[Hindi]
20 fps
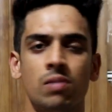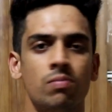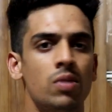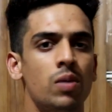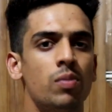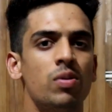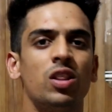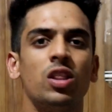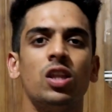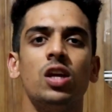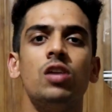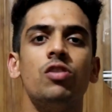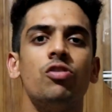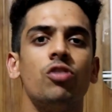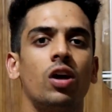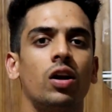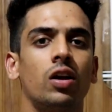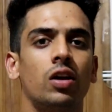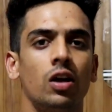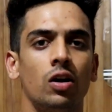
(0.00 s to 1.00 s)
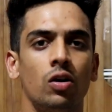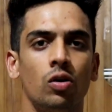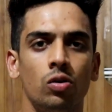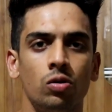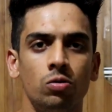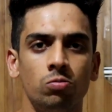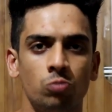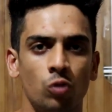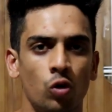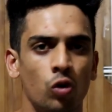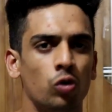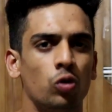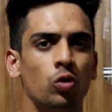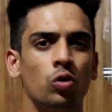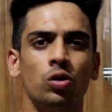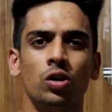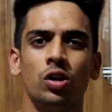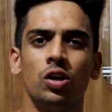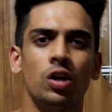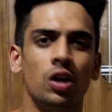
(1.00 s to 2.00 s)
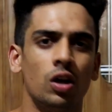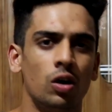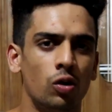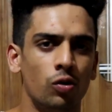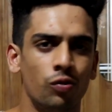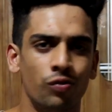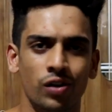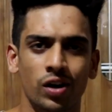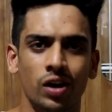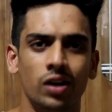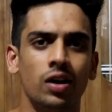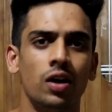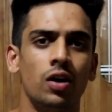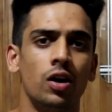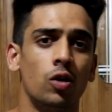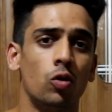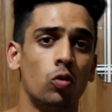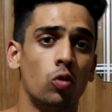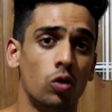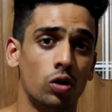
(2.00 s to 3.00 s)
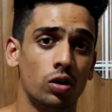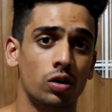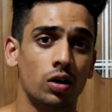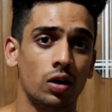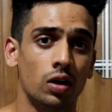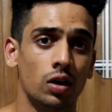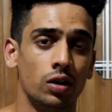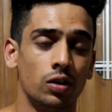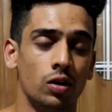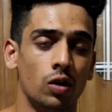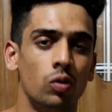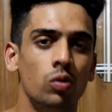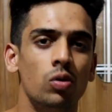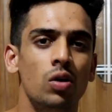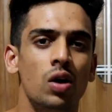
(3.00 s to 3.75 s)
मे बी तीन चार किलो और दो तीन किलो वेट गेन और कर लेता हूँ